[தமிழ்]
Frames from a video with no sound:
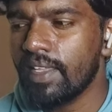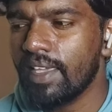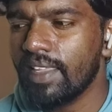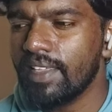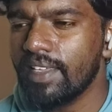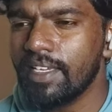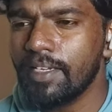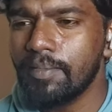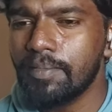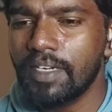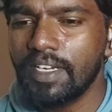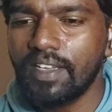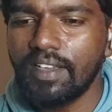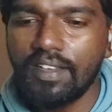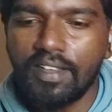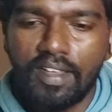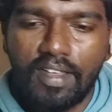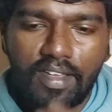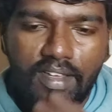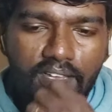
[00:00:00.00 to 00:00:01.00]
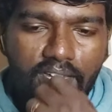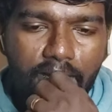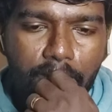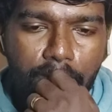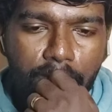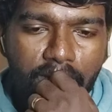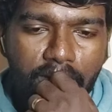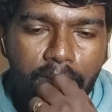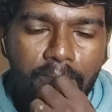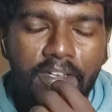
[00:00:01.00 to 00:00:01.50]
எதுக்கு அப்படின்னா
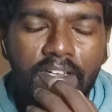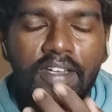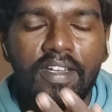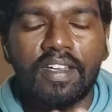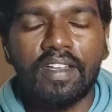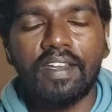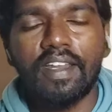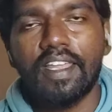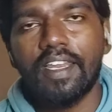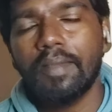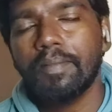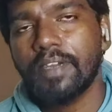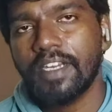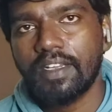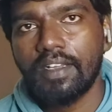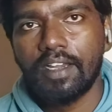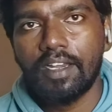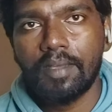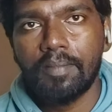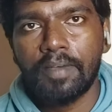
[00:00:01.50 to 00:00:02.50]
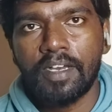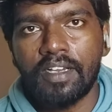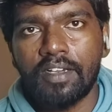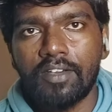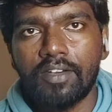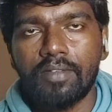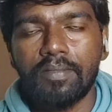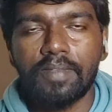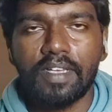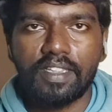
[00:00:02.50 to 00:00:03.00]
இப்போ நம்ம நிறைய படங்களில்
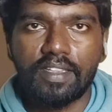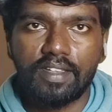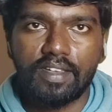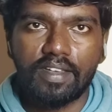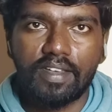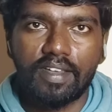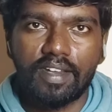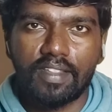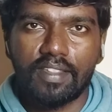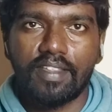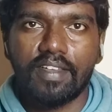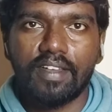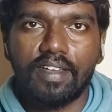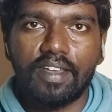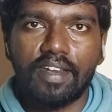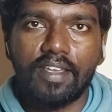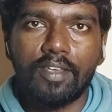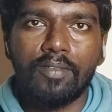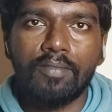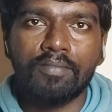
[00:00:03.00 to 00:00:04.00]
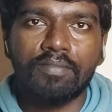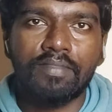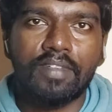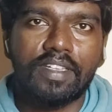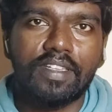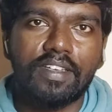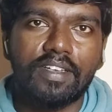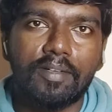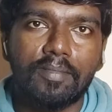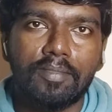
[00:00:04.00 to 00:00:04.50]
பார்க்குறோம் அந்த ரத்தக்கரையும்
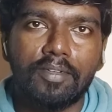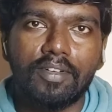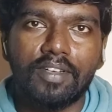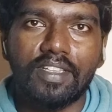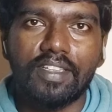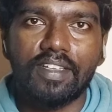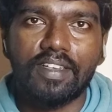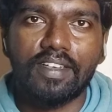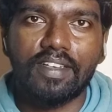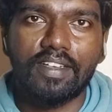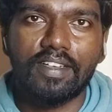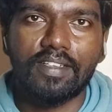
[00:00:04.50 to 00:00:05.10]
அதுக்கப்புறம் அந்த